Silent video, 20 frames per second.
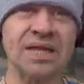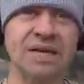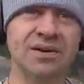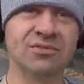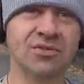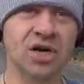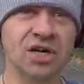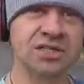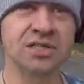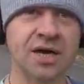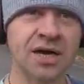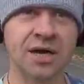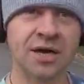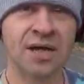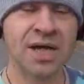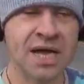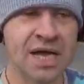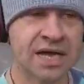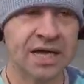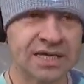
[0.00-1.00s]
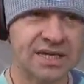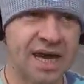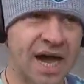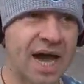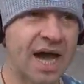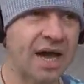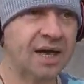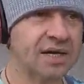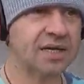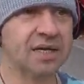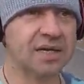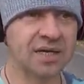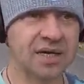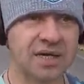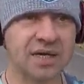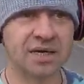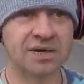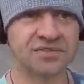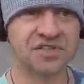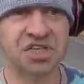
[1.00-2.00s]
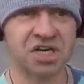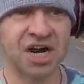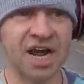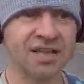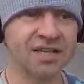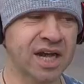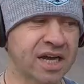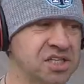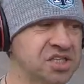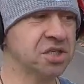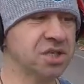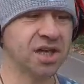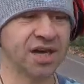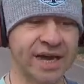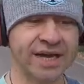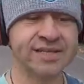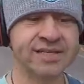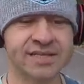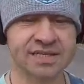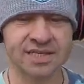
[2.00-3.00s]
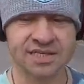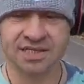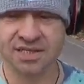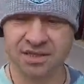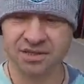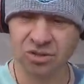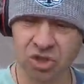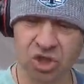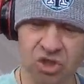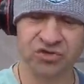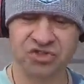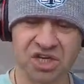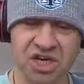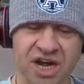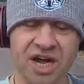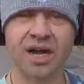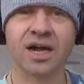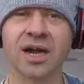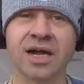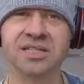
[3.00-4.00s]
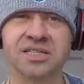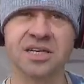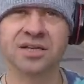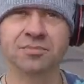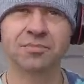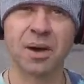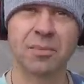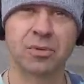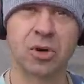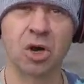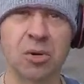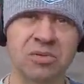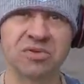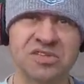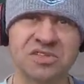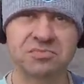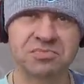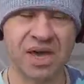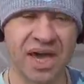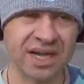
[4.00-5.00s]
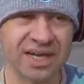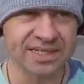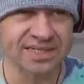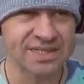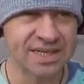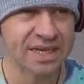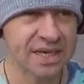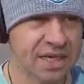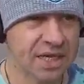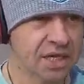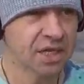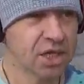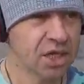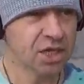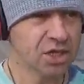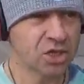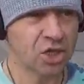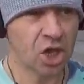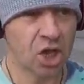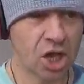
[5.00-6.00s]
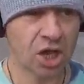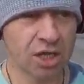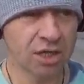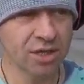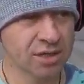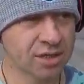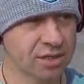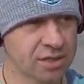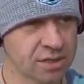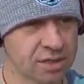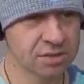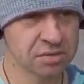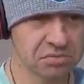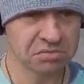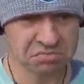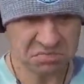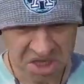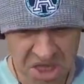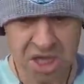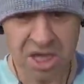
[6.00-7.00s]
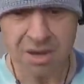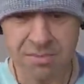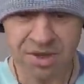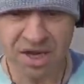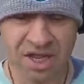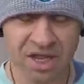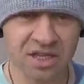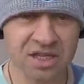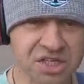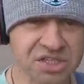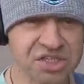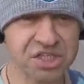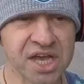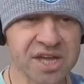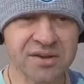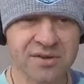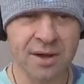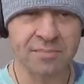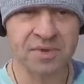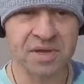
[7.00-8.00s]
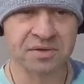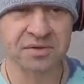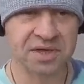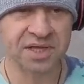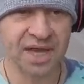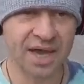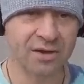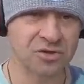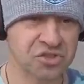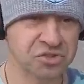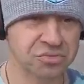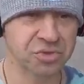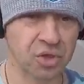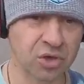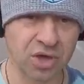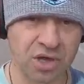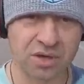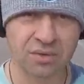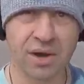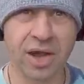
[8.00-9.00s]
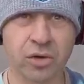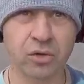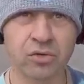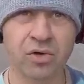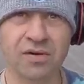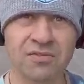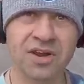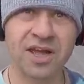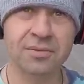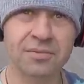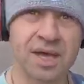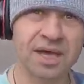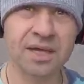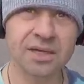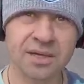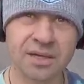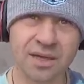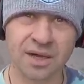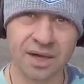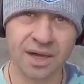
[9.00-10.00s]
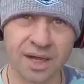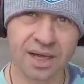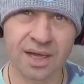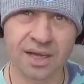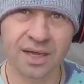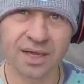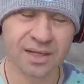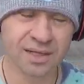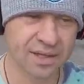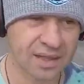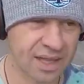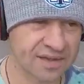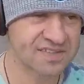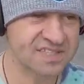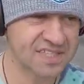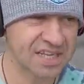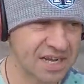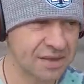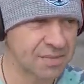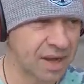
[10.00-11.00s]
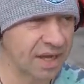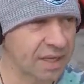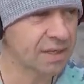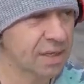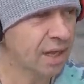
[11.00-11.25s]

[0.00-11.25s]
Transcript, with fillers: Вот. Я э, вчера начал ходить. Ну, вчера хотел попробовать бегать, но принял решение. Во-первых, я очень много говорю во время э, лайвстрима.